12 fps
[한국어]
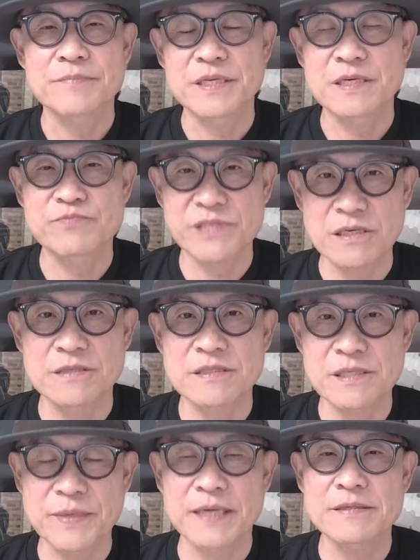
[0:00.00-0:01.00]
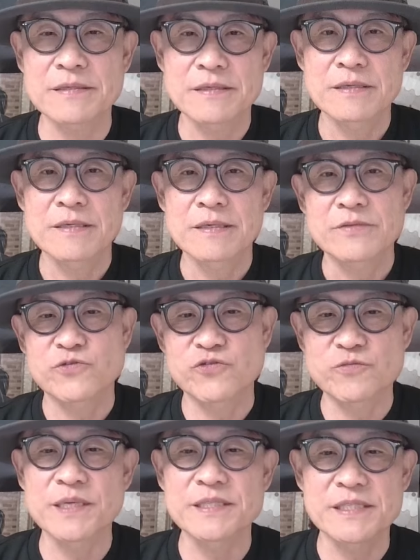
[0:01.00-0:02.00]
밀어붙였지만
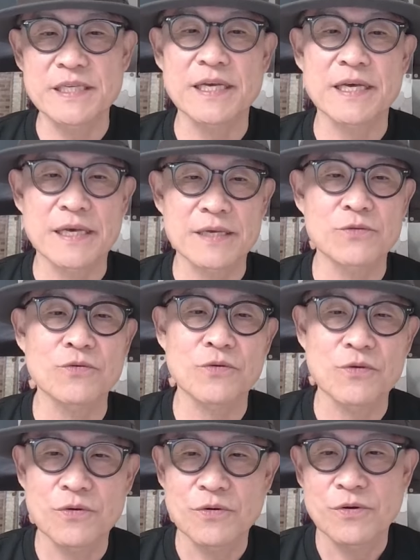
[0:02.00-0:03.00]
두 번째도